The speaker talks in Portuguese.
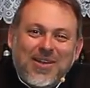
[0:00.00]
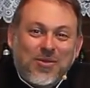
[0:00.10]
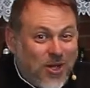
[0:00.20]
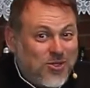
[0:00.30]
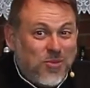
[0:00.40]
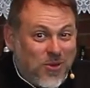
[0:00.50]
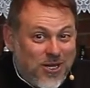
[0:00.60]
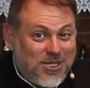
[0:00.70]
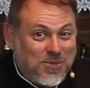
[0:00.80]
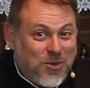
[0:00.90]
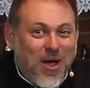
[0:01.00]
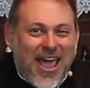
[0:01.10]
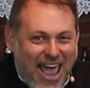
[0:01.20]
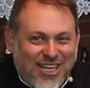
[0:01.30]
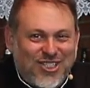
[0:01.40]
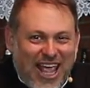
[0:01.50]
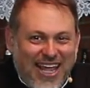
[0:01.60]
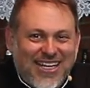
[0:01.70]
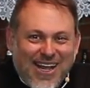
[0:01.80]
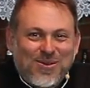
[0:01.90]
no nosso próximo
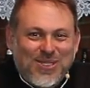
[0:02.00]
hashtag na